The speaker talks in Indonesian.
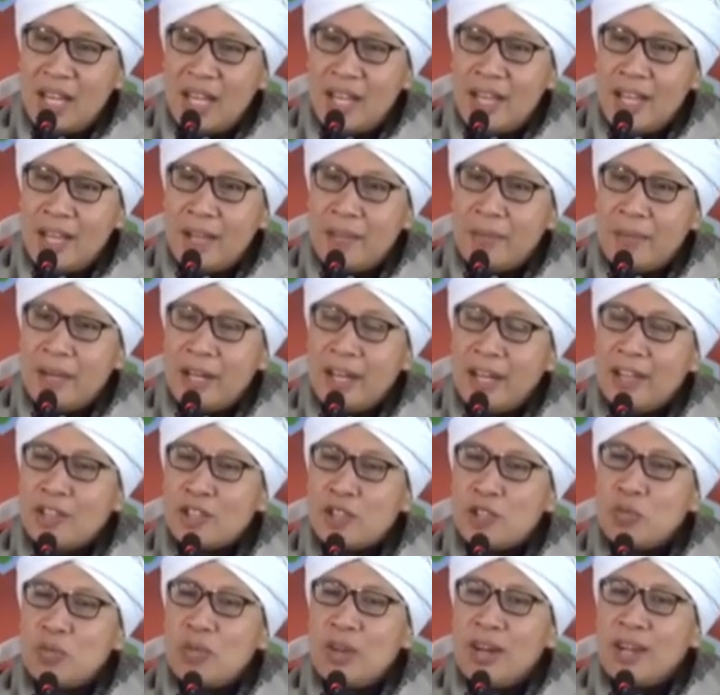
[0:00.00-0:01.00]
yang mereka
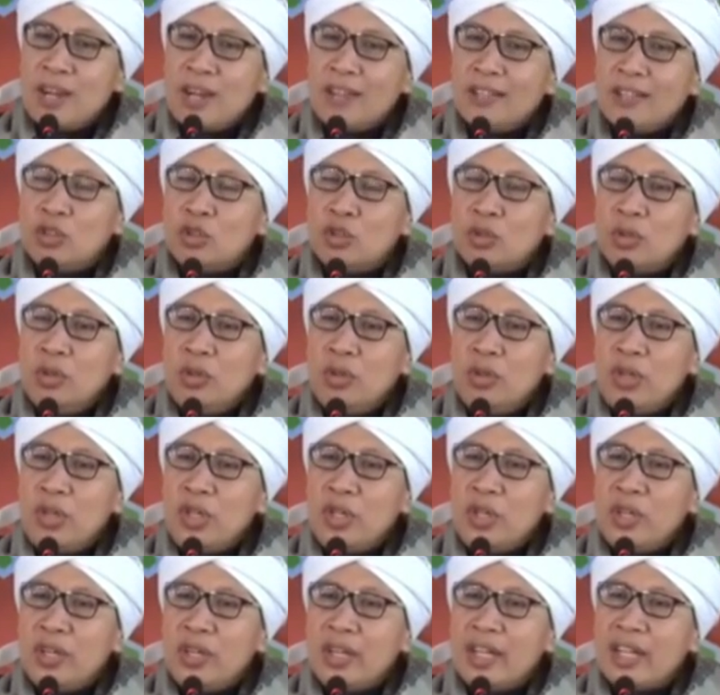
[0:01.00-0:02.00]
semua akan
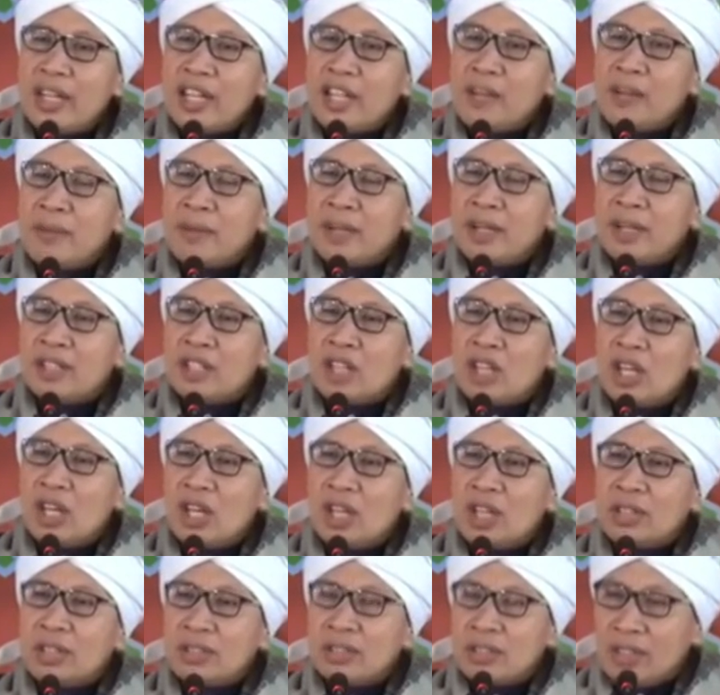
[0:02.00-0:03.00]
tunduk dengan perintah
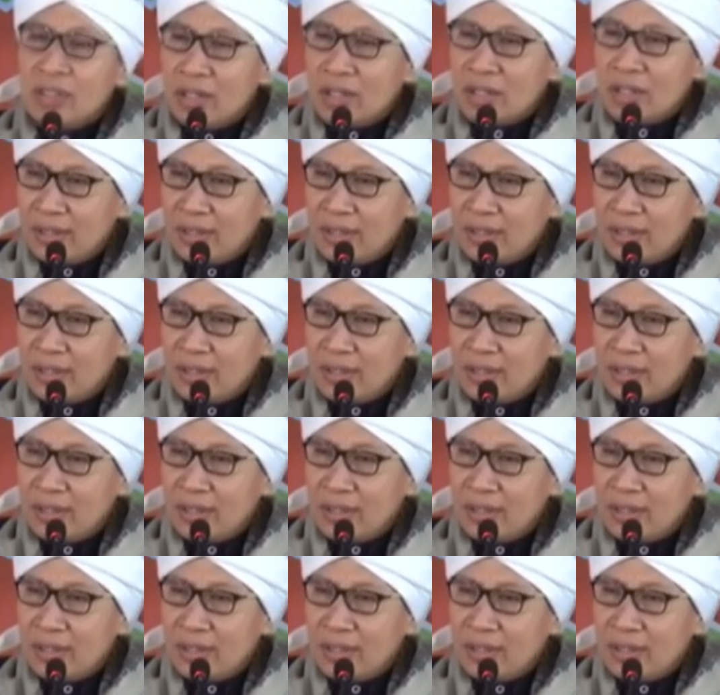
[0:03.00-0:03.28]
Allah